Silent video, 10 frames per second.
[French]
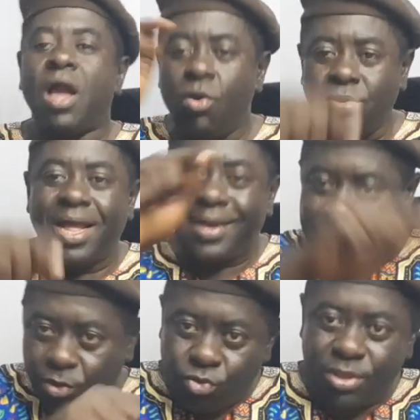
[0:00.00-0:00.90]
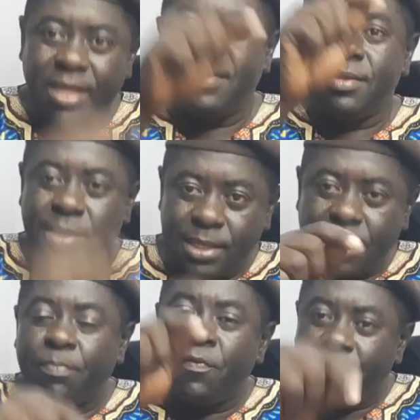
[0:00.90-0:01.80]
Quand on t'a recruté,
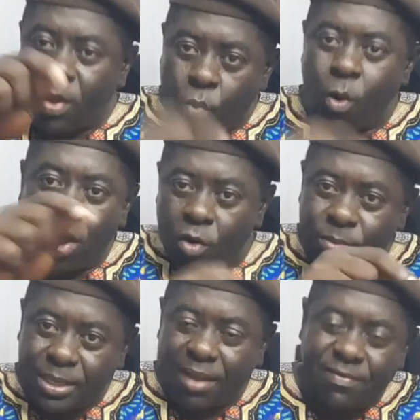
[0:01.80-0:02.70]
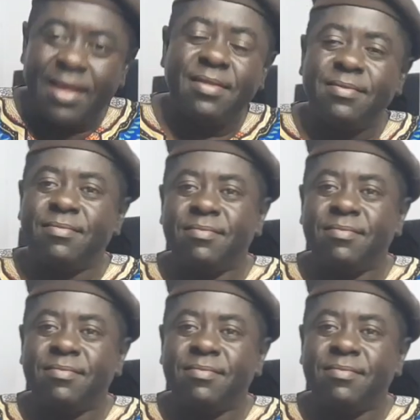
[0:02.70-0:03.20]
c'était pour faire quoi comme travail